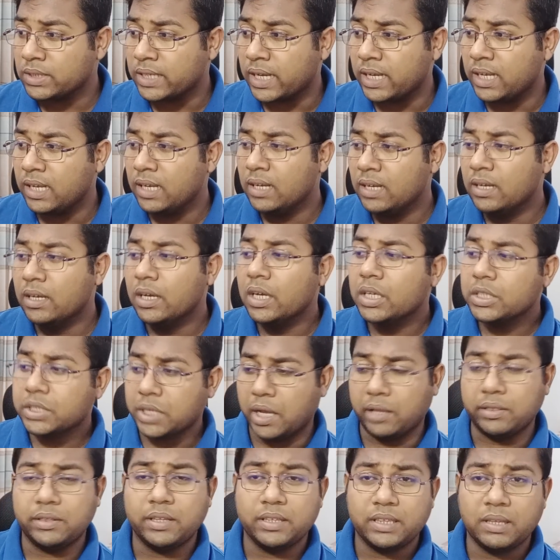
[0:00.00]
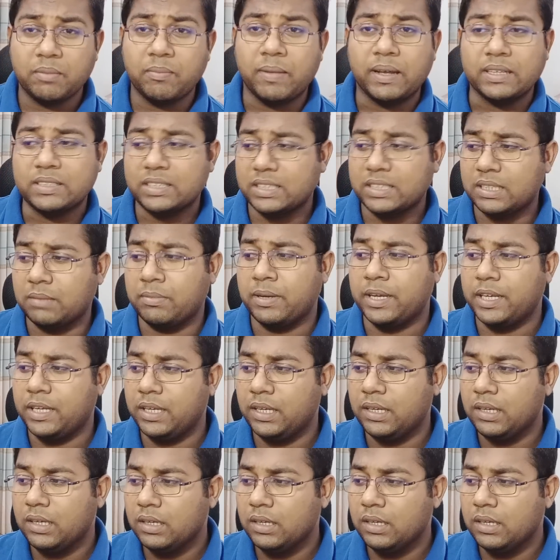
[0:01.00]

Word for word: চাই শান্তিতে বাঁচতে ভাই